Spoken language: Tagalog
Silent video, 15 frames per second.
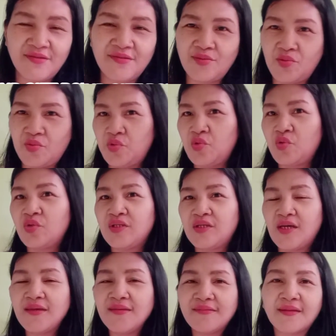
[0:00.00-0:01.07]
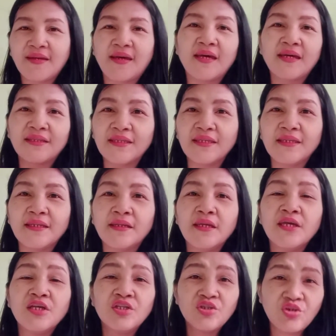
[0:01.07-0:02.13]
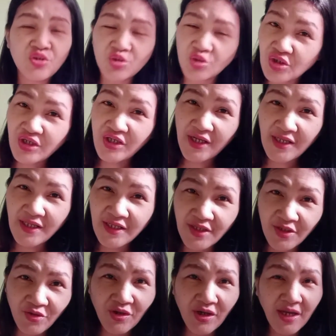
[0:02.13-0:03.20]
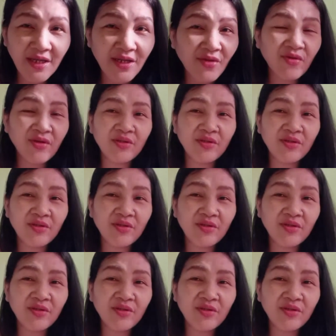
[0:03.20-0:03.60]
So, yun guys, ang ating tutorial ngayong araw na